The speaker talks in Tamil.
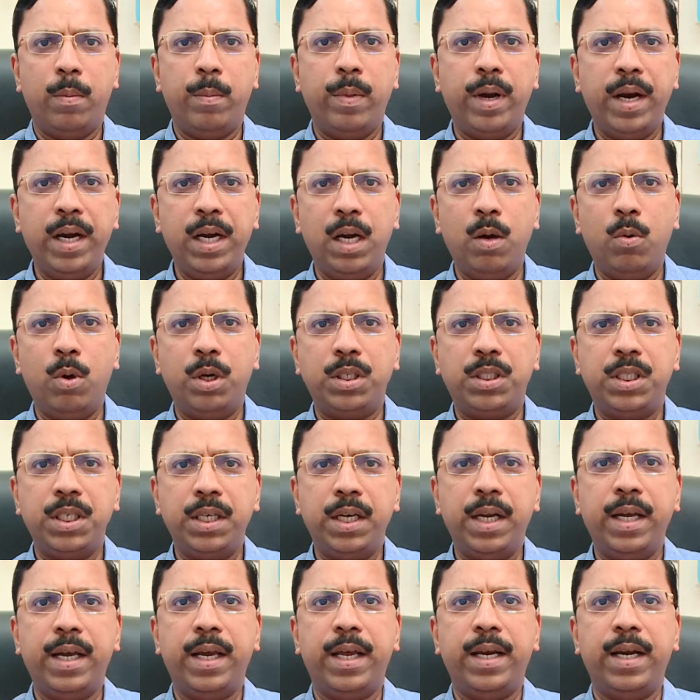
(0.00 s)
பிரெயினில் ஒரு
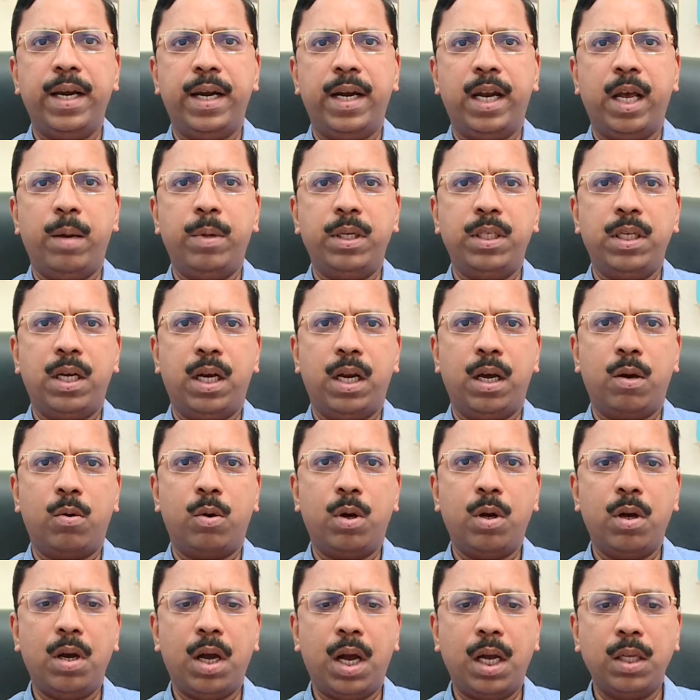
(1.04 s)
சின்ன ஏரியா டேமேஜ் ஆனால்
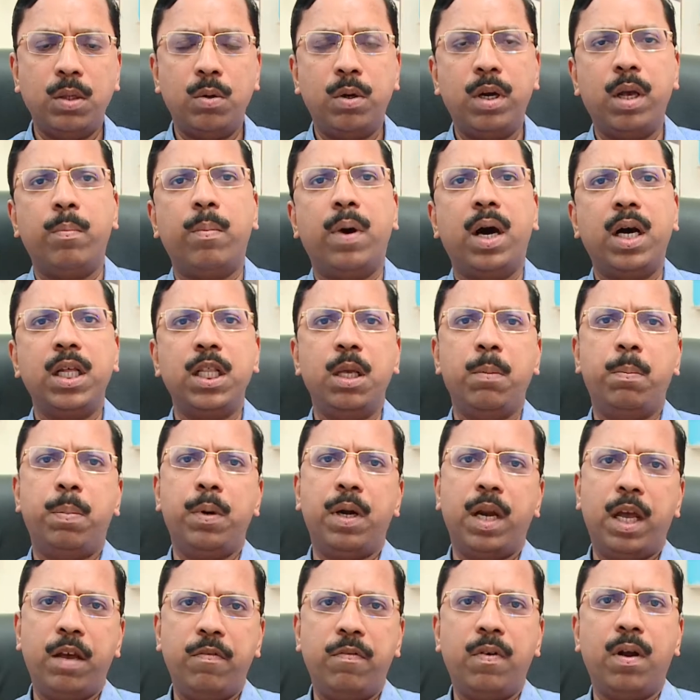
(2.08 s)
கூட அதனுடைய பாதிப்பு
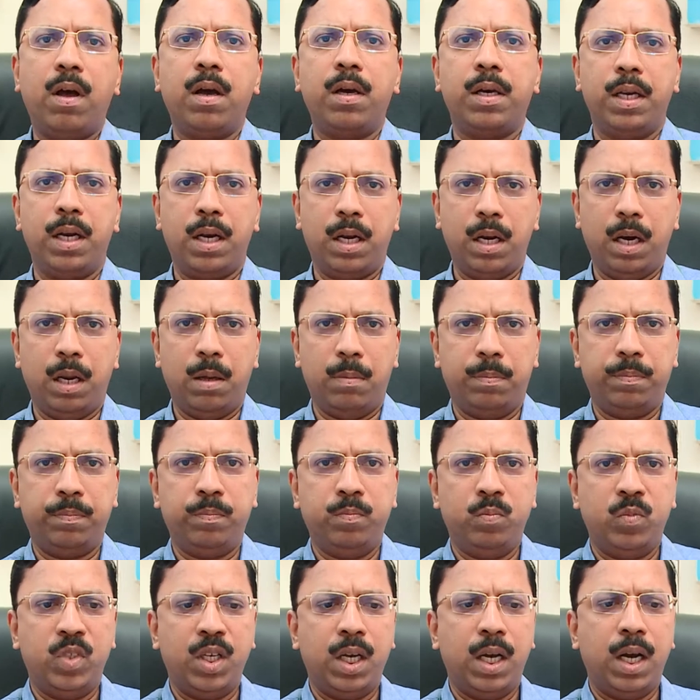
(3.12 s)
லைஃப் லாங் இருக்கலாம்
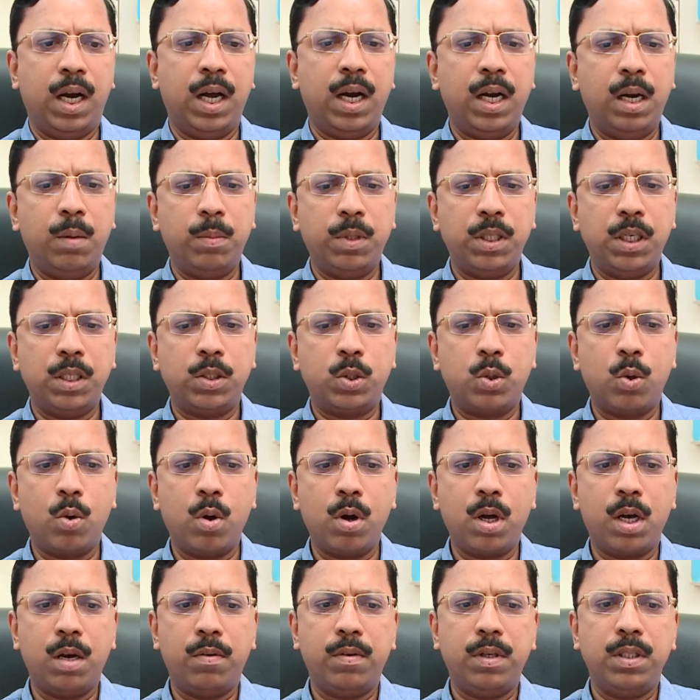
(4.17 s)
அதனால் நம்ம அந்த
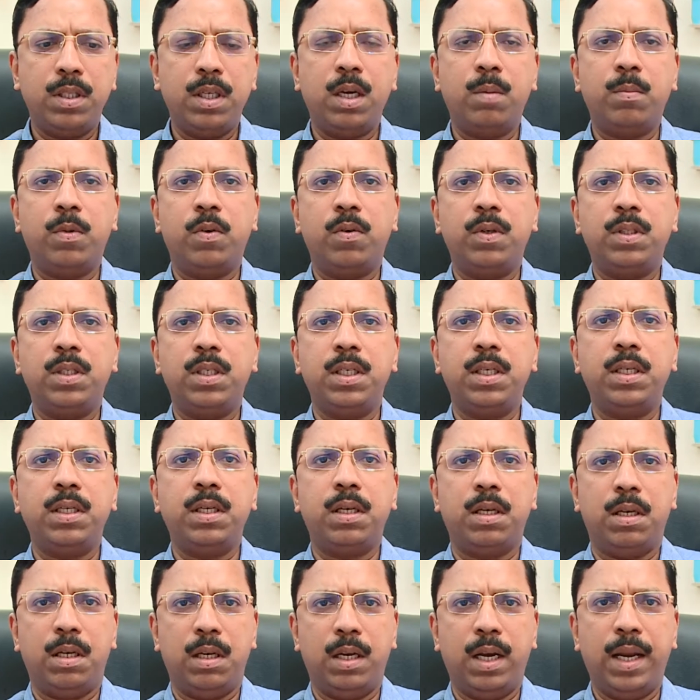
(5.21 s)
ஸ்ட்ரோக்கை வந்து நம்ம வந்து
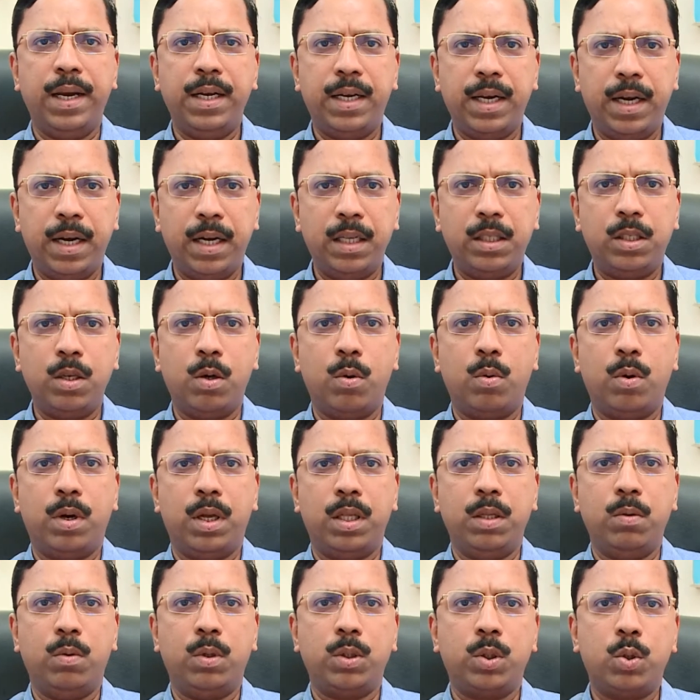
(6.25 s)
லைட்டாக எடுத்துக்கக்கூடாது ஒரு